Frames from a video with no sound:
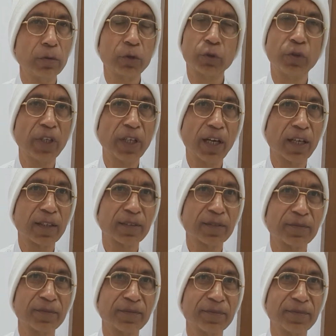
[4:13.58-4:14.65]
स्वीकार
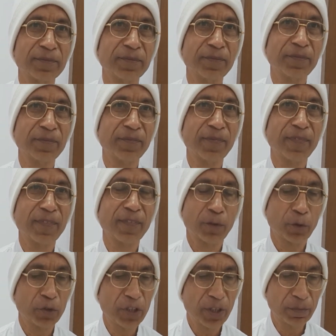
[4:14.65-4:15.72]

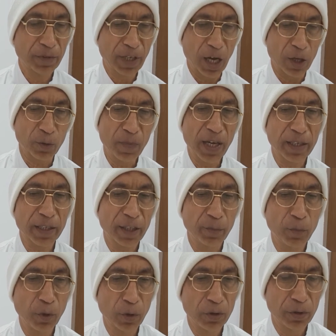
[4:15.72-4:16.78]
तो जब कारोबार के
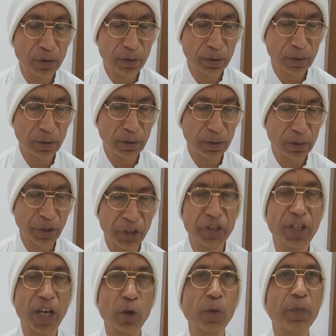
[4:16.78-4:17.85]
बोल
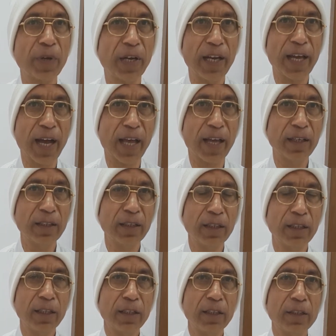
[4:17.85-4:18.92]
इशारों पे ले आया
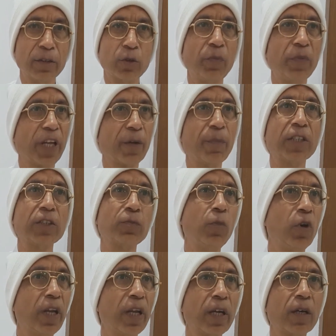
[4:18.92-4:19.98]
तो मेरे पास
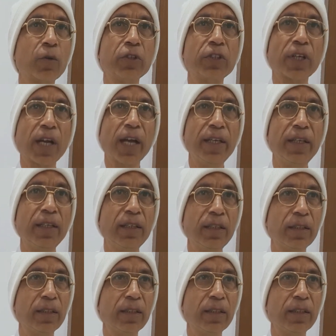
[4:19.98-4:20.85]
बोलने का कुछ रहा ही नहीं